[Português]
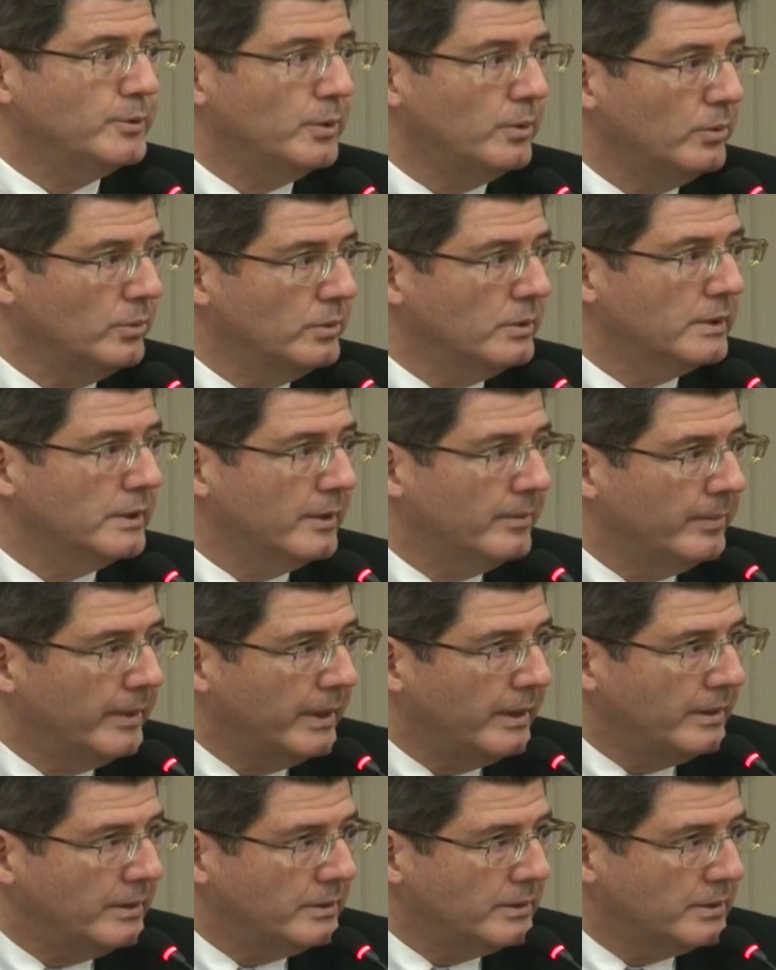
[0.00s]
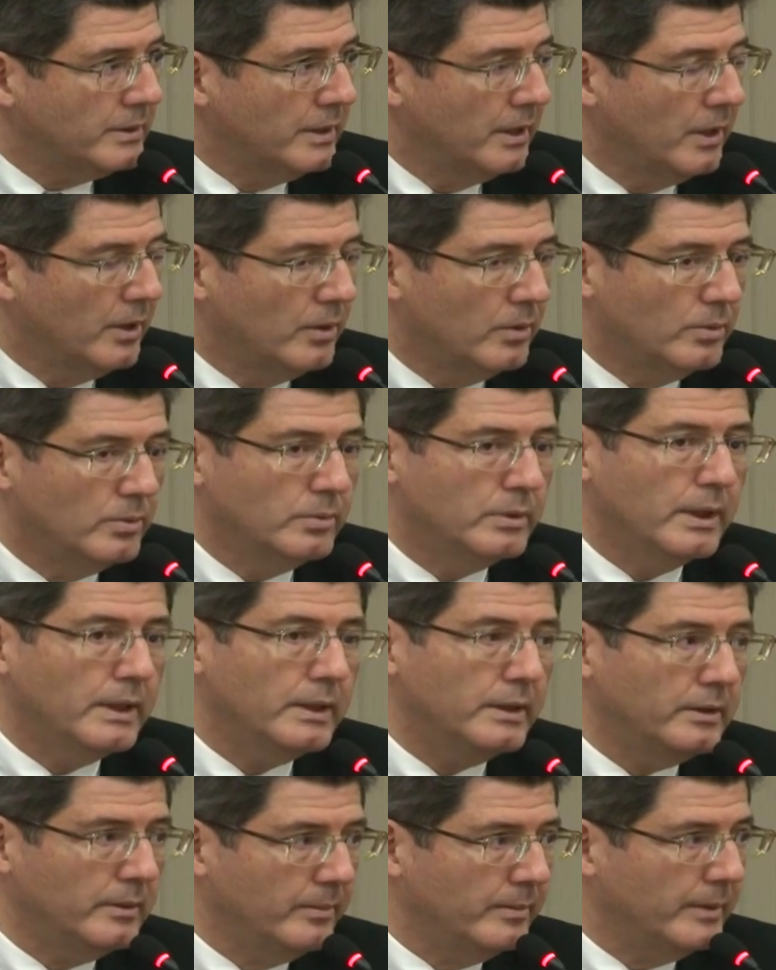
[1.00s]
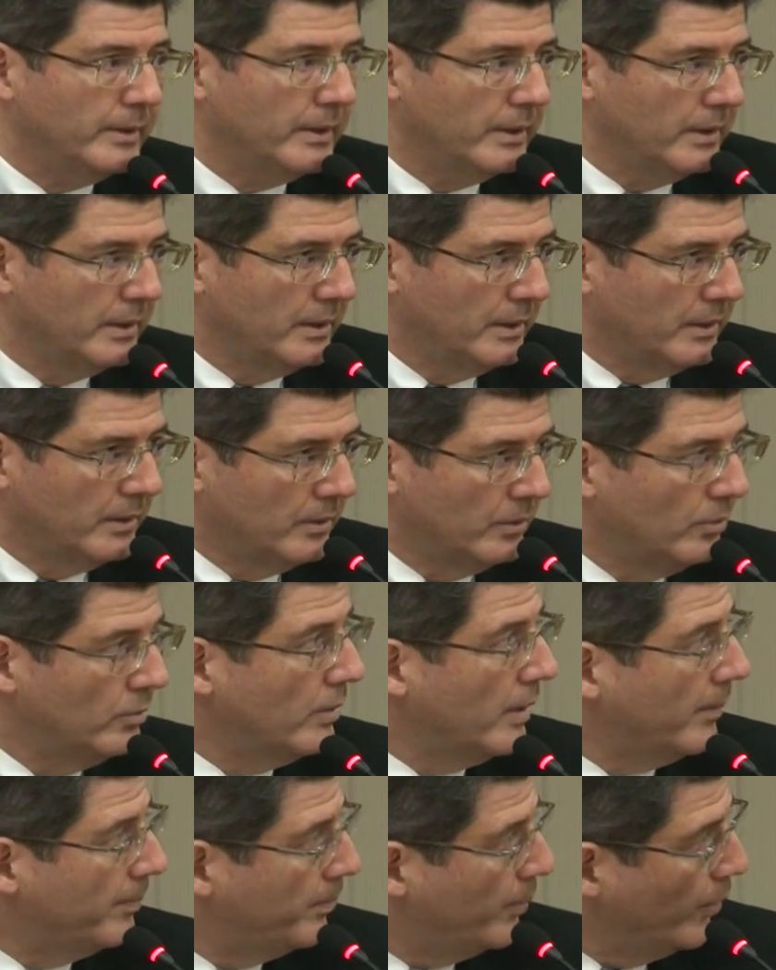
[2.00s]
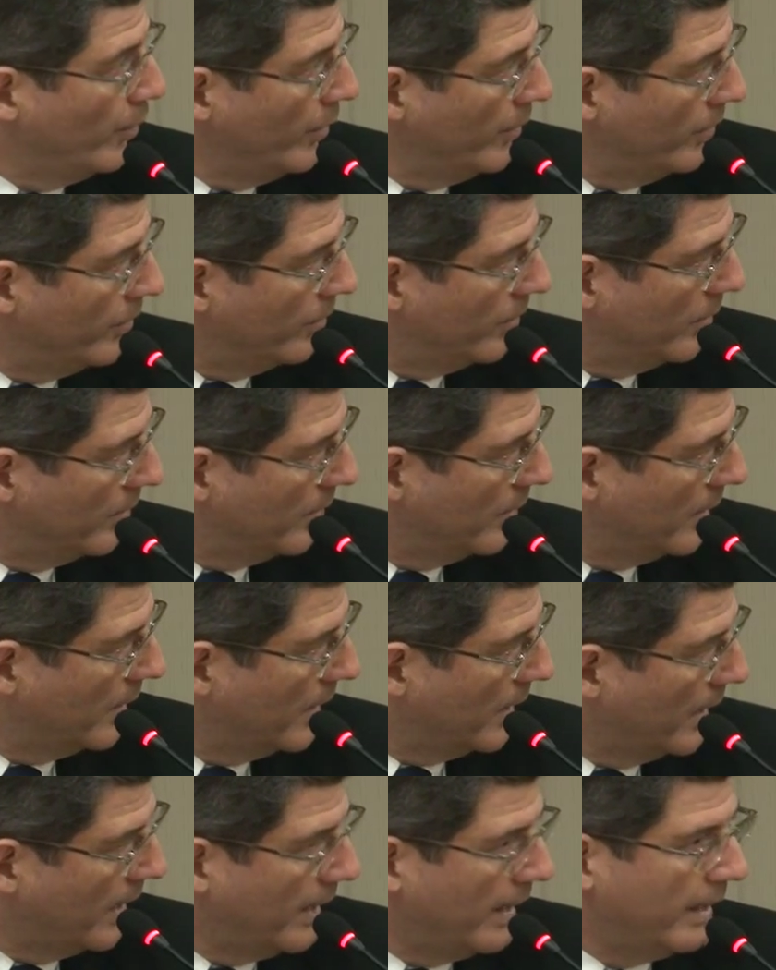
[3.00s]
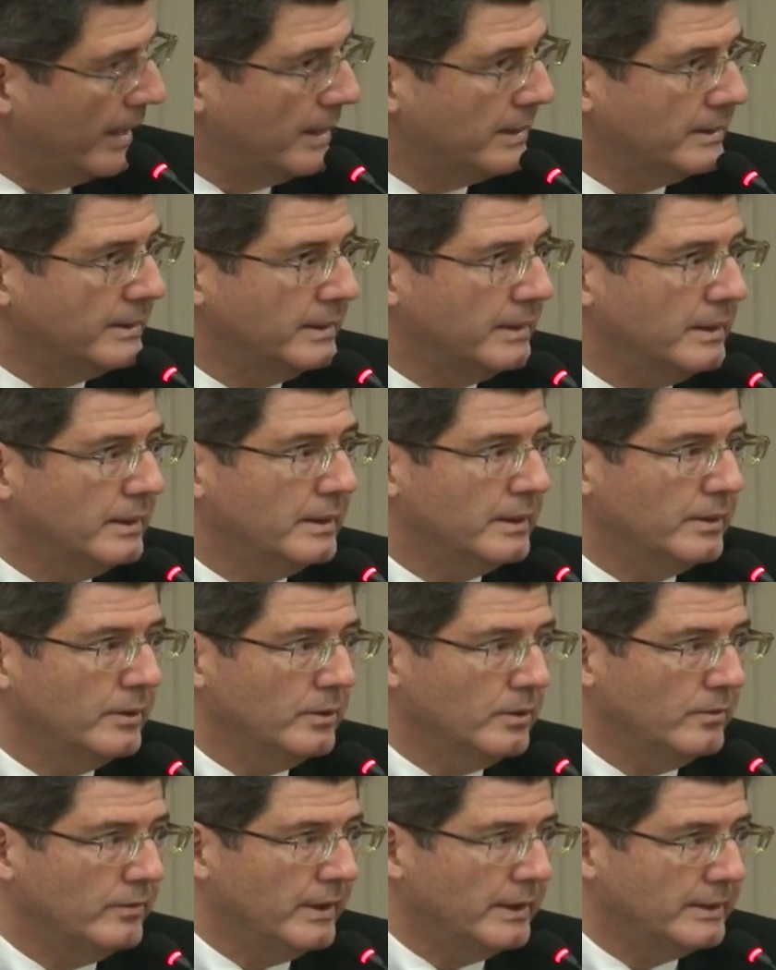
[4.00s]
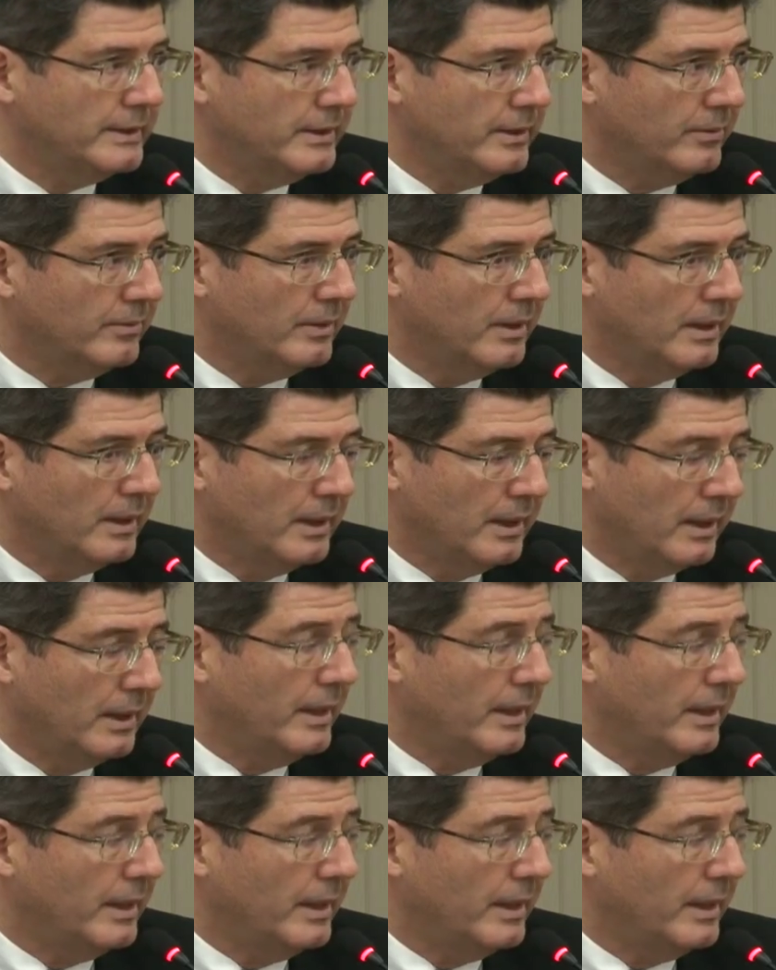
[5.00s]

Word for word: absolutamente unânime no apoio a essa inovação.